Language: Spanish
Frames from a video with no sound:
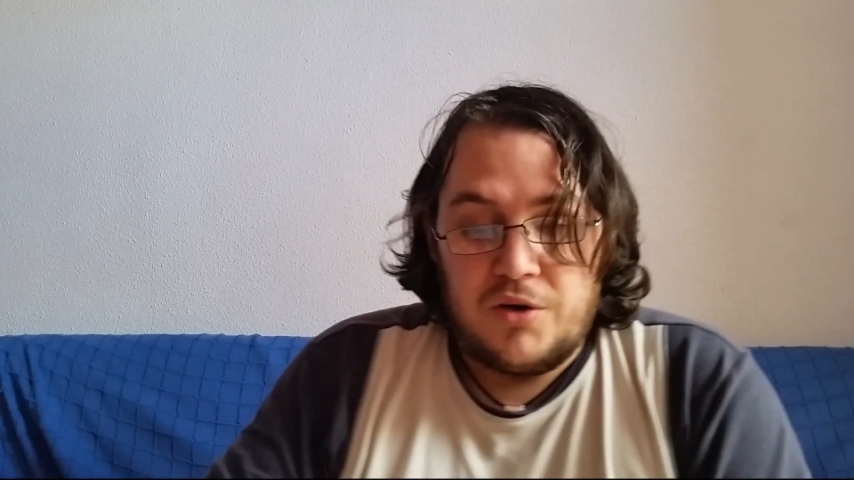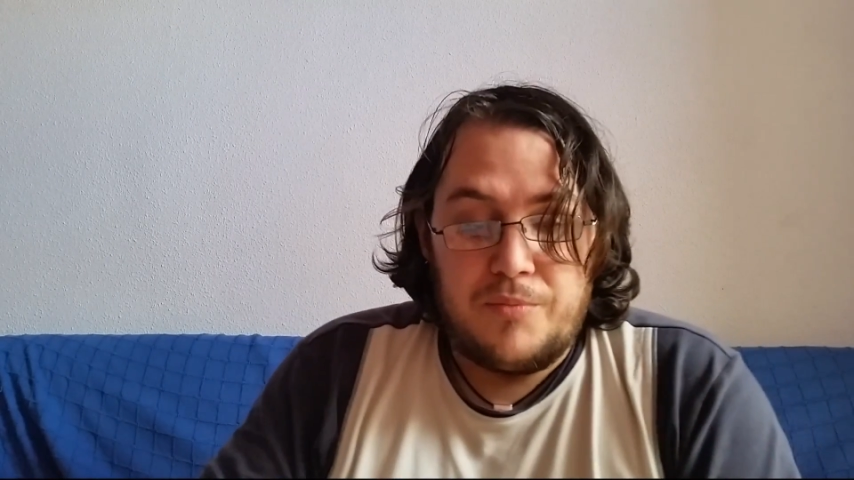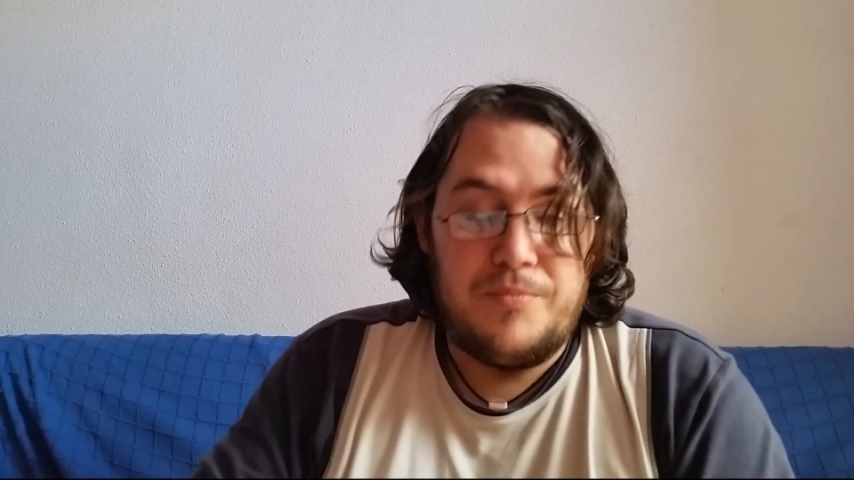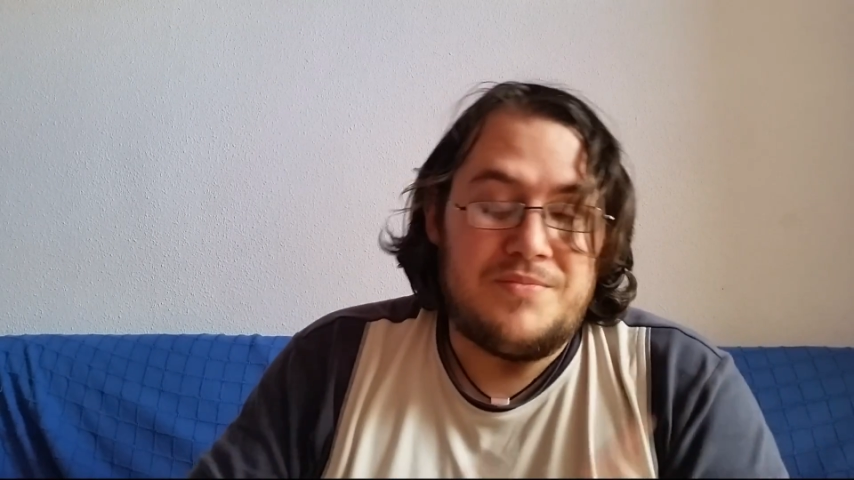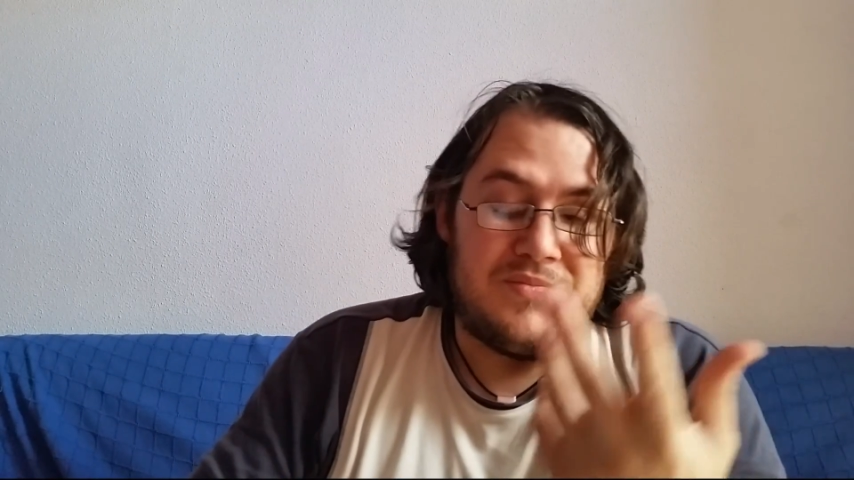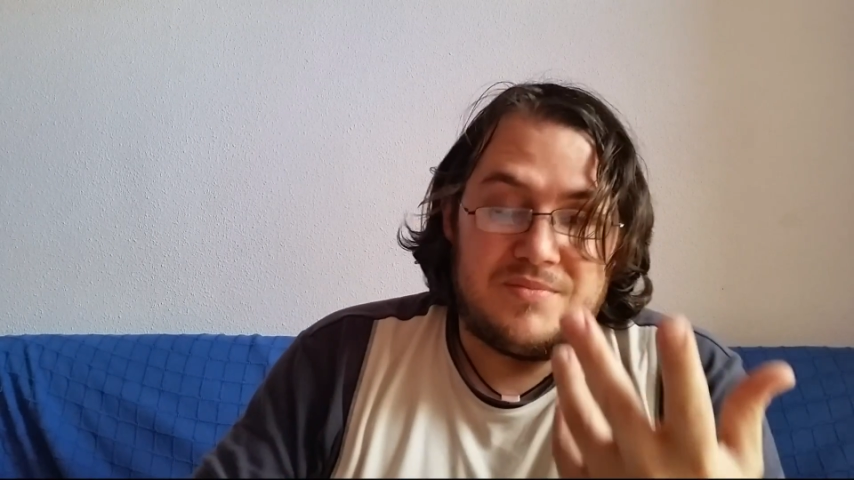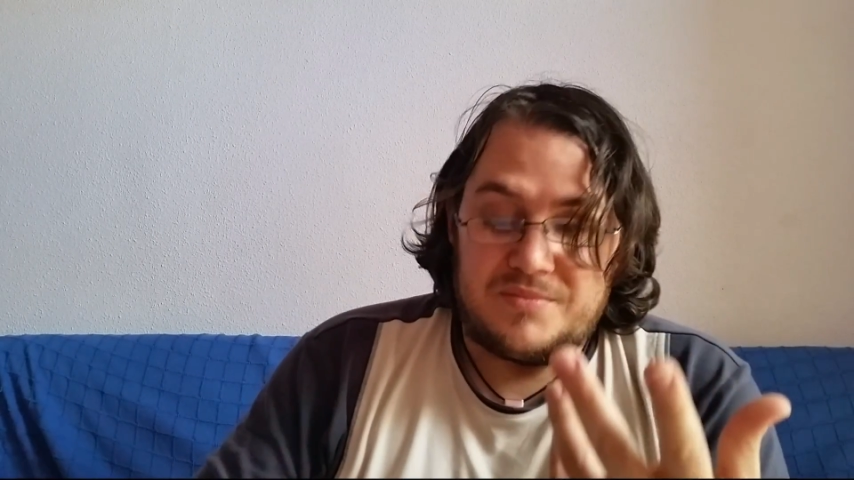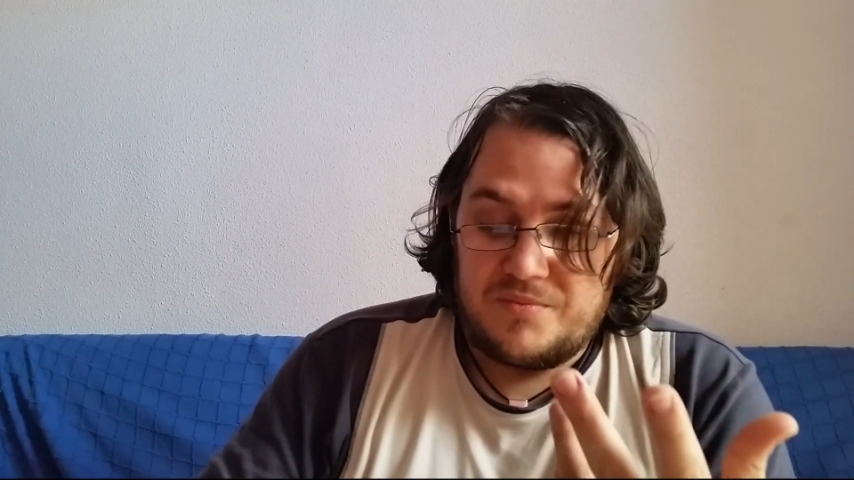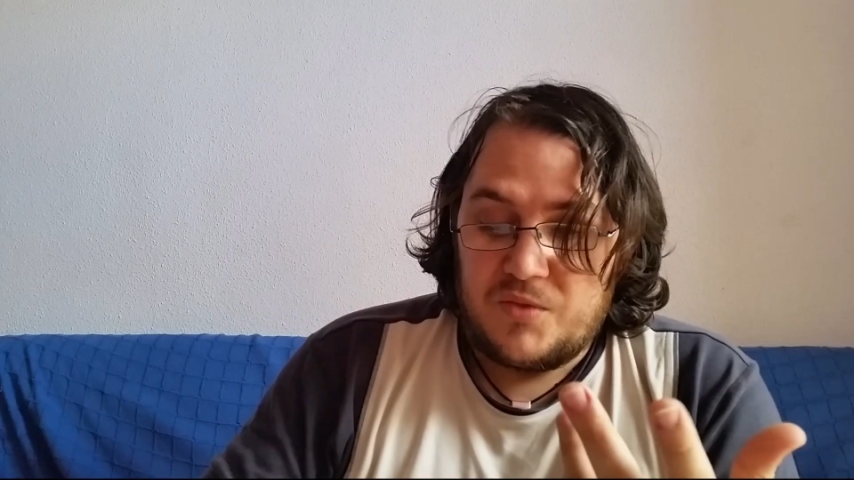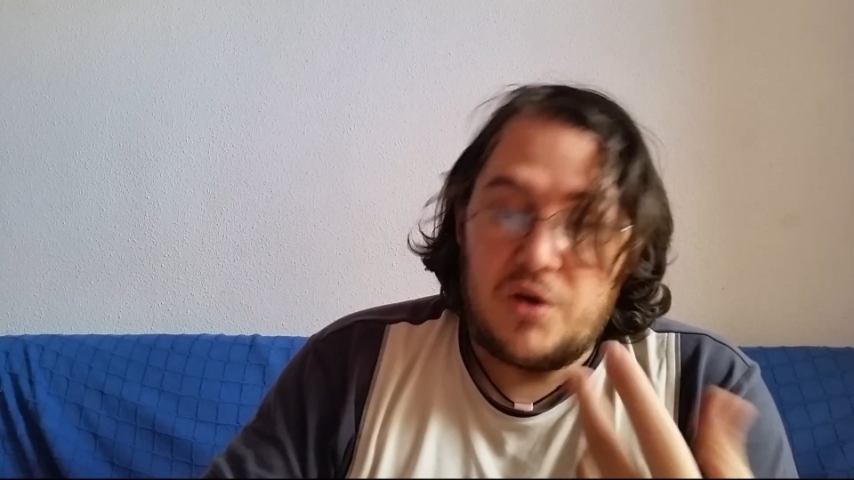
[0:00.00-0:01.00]

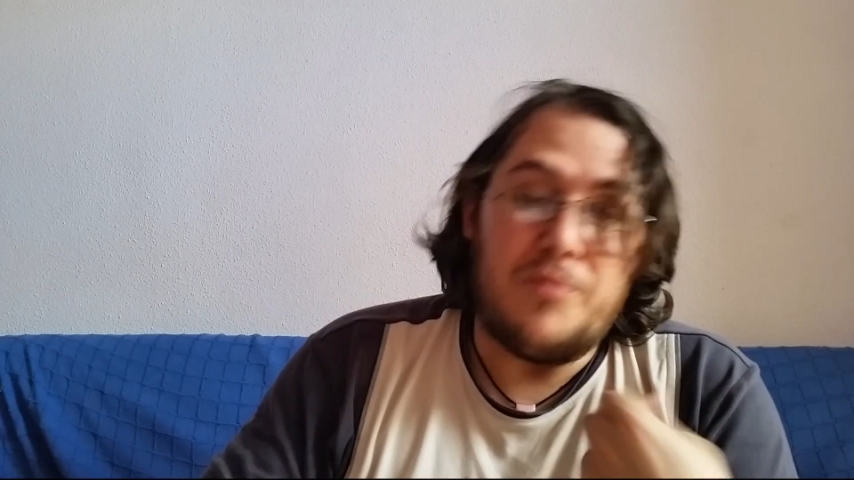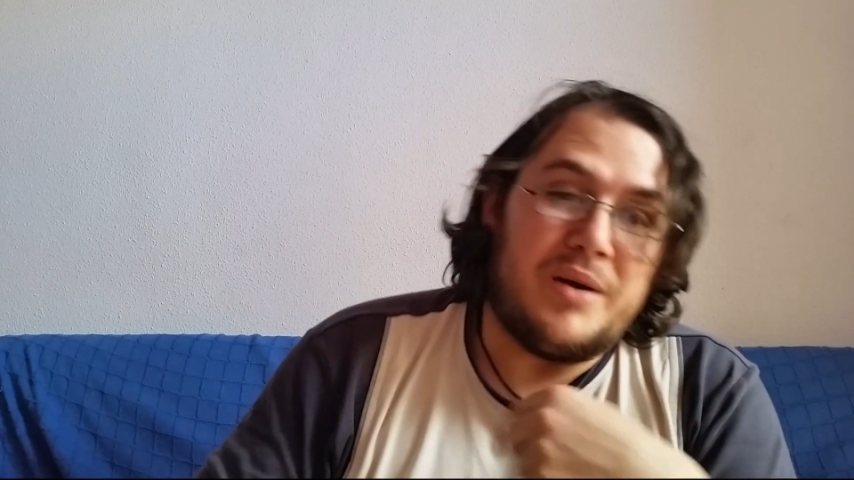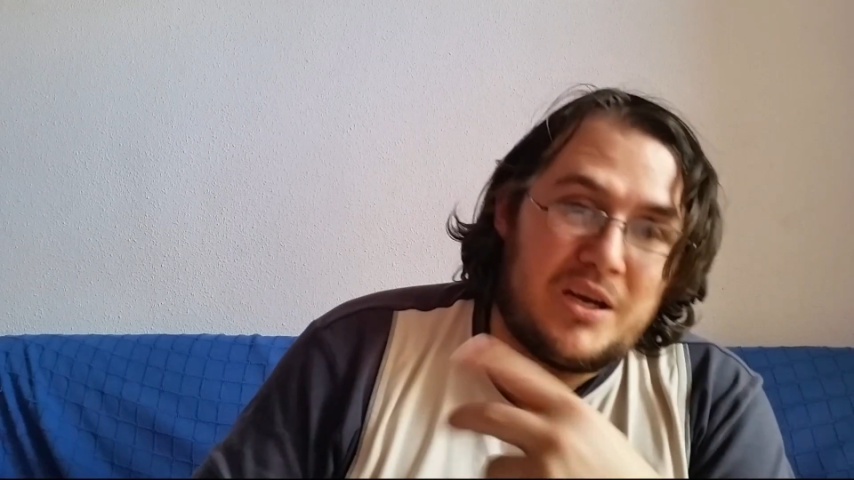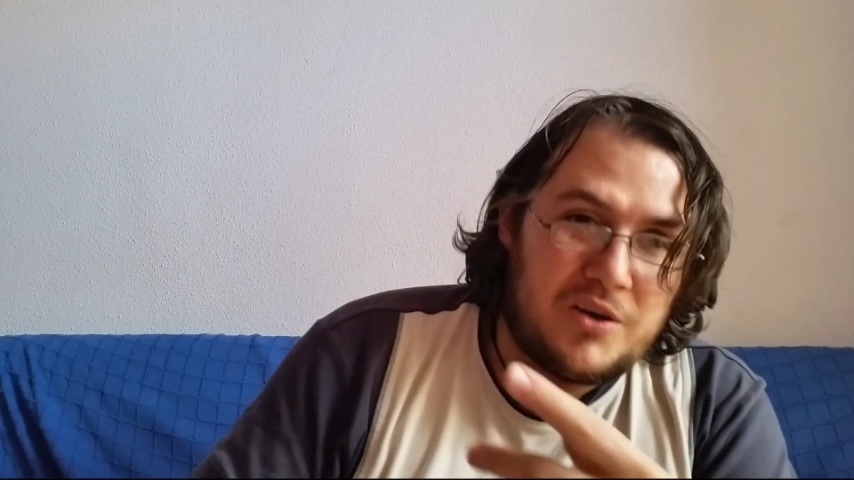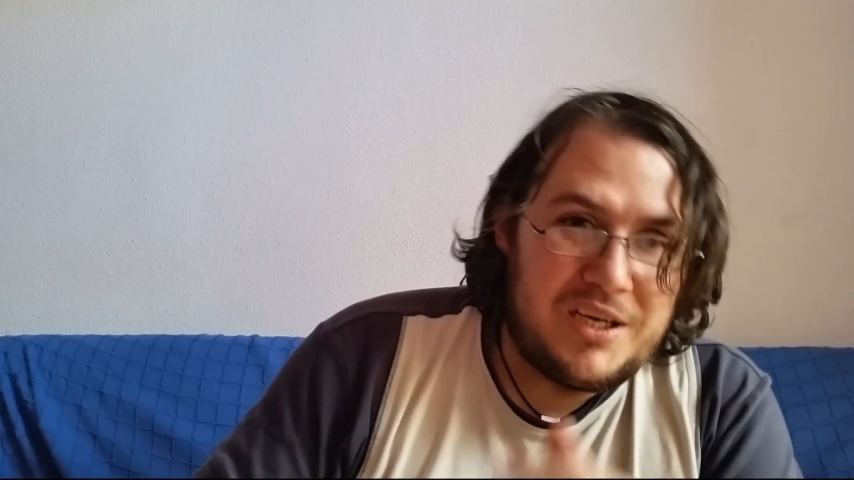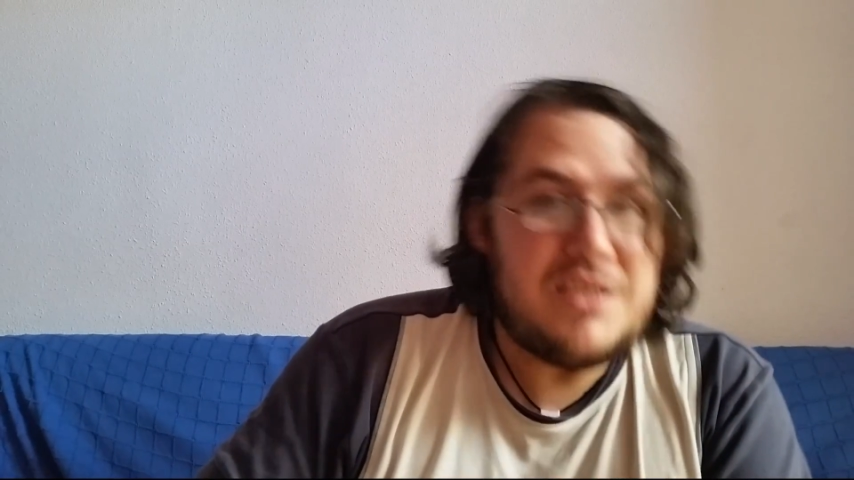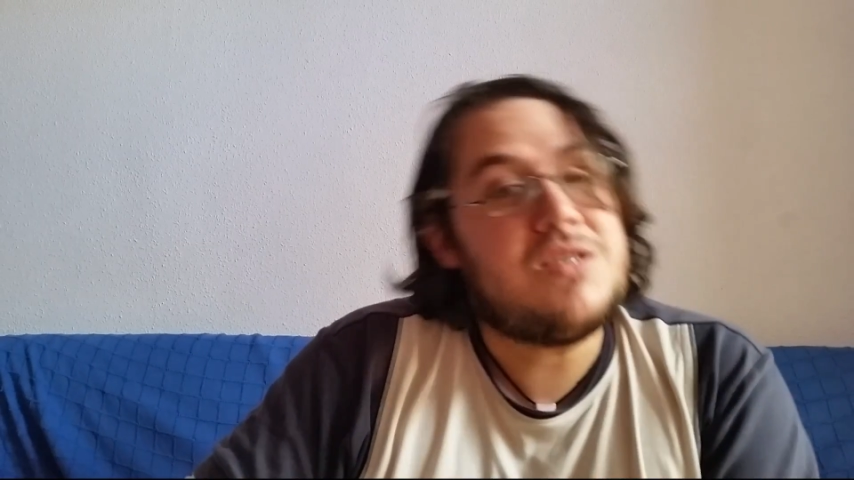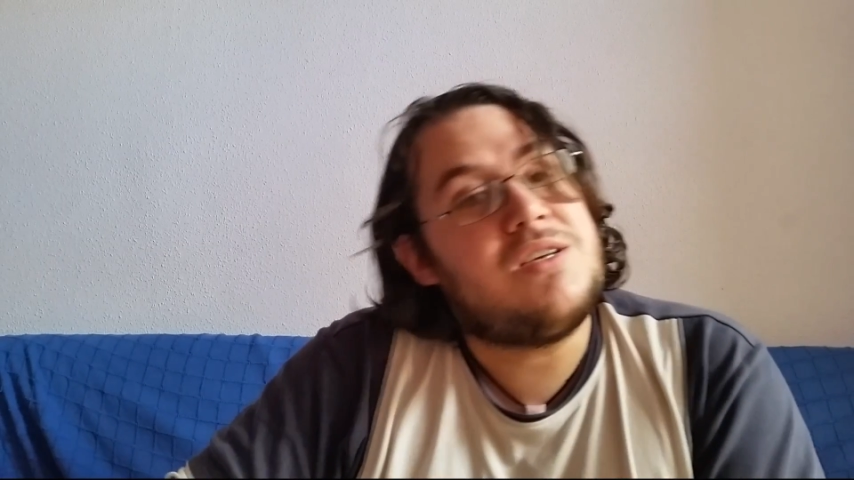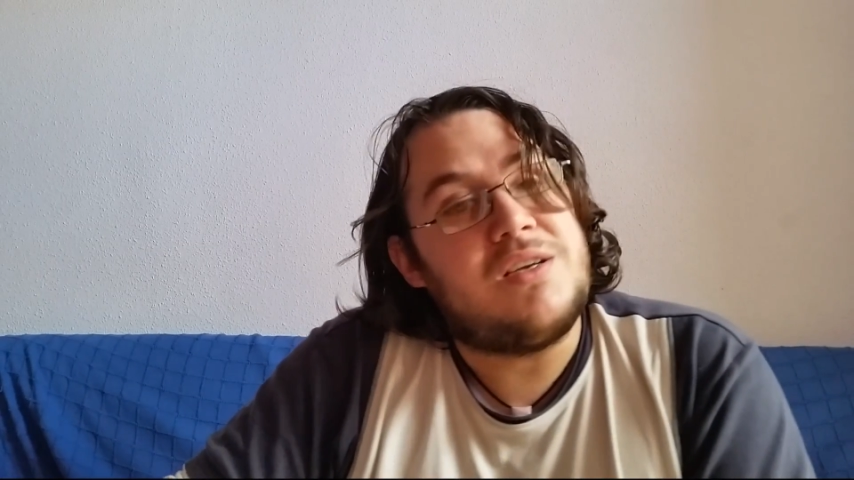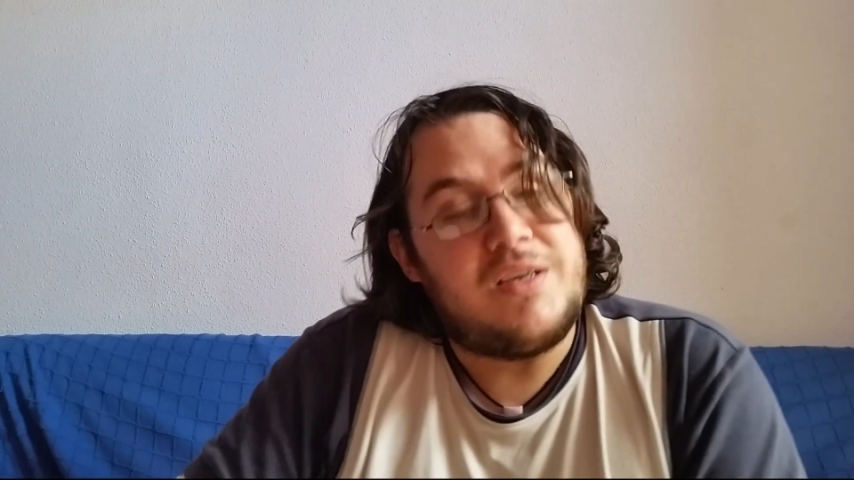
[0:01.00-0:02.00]
con, con
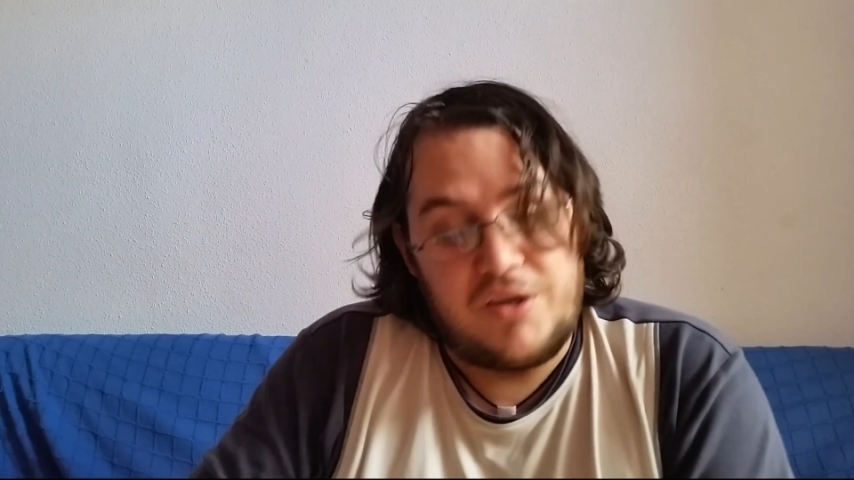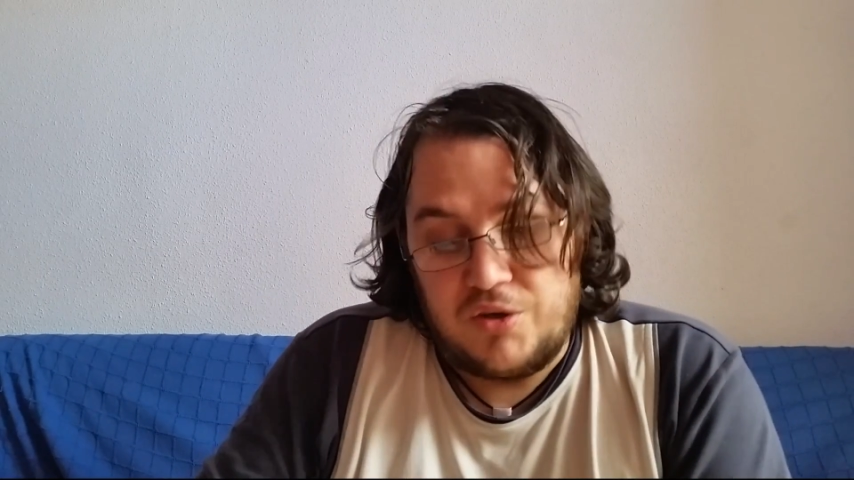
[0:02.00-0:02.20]
precoils,